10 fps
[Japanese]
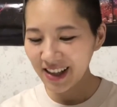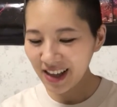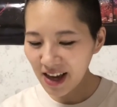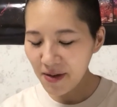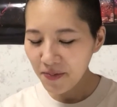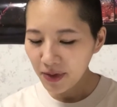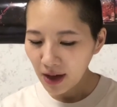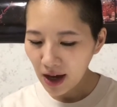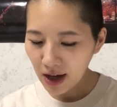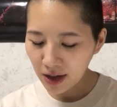で、
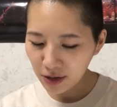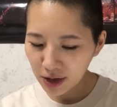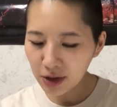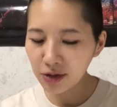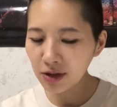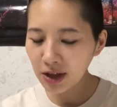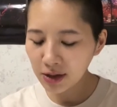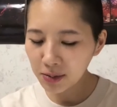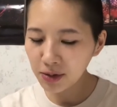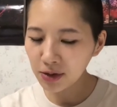あの、
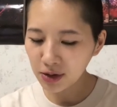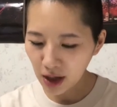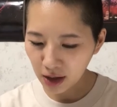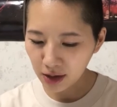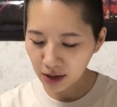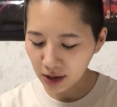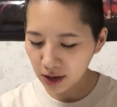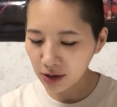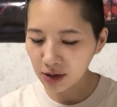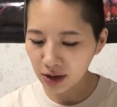セルジュ・ゲンズブールさんに
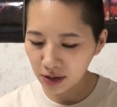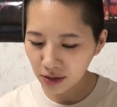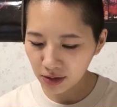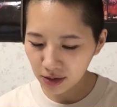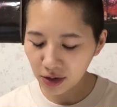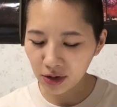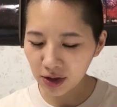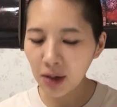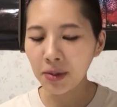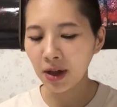ついてすごくちょっと
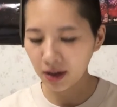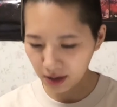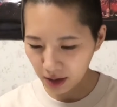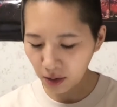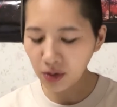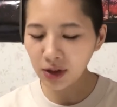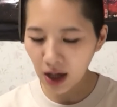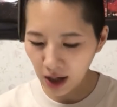調べたんですけど、奥さん